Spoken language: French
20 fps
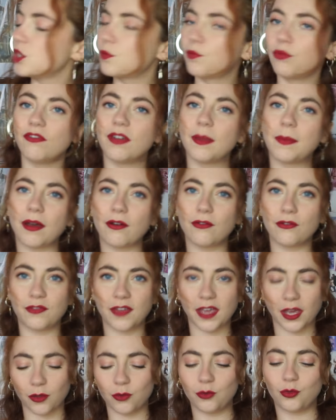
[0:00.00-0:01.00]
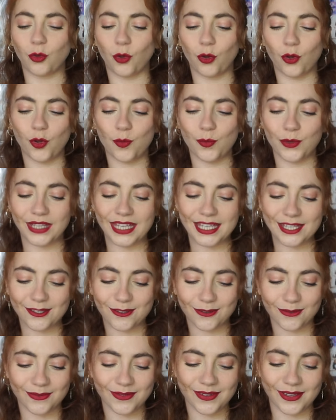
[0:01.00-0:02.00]
Je pouvais pas vous faire une
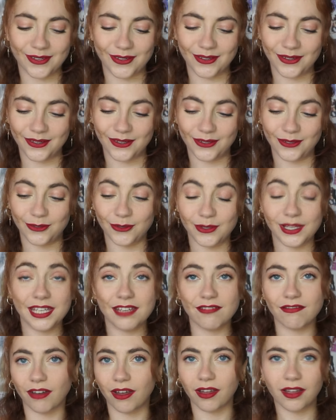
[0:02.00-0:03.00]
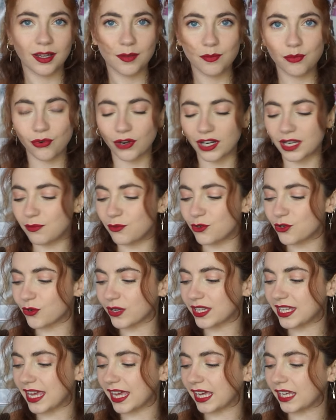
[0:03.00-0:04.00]
recommandation euh, de livre pour les beaux
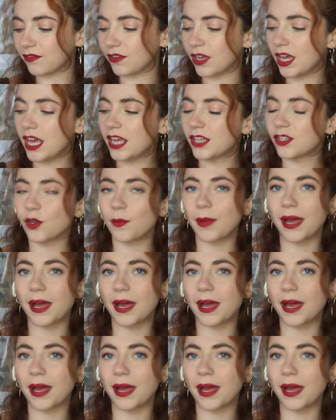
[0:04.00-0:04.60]
jours qui arrivent, sans